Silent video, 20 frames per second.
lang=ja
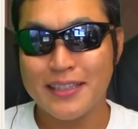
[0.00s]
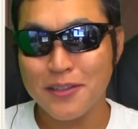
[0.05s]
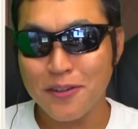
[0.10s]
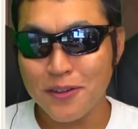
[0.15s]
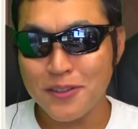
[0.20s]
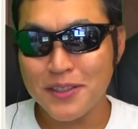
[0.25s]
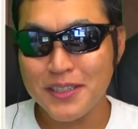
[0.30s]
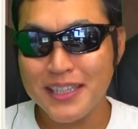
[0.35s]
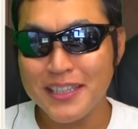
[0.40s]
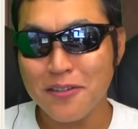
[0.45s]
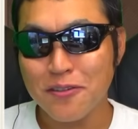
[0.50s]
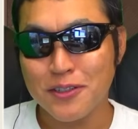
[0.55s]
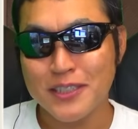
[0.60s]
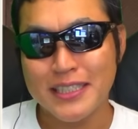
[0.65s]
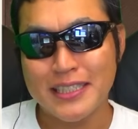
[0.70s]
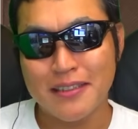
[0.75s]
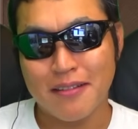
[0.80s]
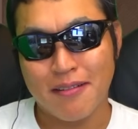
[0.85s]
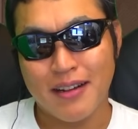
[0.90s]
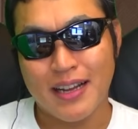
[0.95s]
その次に欲
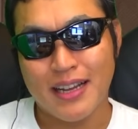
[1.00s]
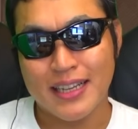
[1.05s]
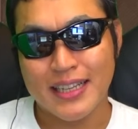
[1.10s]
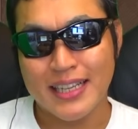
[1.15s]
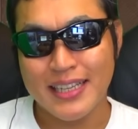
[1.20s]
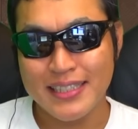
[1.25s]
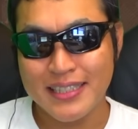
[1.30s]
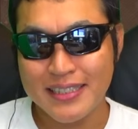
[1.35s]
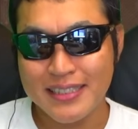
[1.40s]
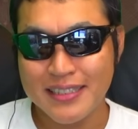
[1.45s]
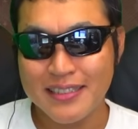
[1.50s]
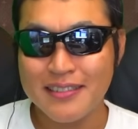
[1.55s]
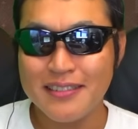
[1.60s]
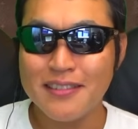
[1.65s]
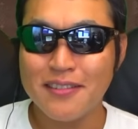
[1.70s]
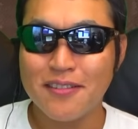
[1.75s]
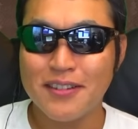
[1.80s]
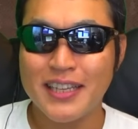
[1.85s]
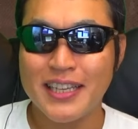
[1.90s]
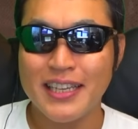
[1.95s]
しいのが、喫水
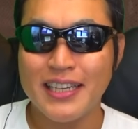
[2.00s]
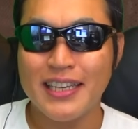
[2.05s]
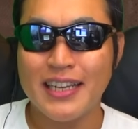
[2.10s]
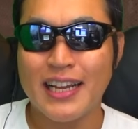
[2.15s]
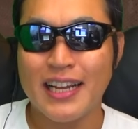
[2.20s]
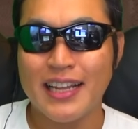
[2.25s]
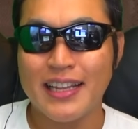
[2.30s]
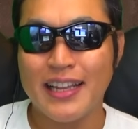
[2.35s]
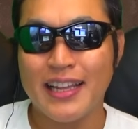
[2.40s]
のヒーラー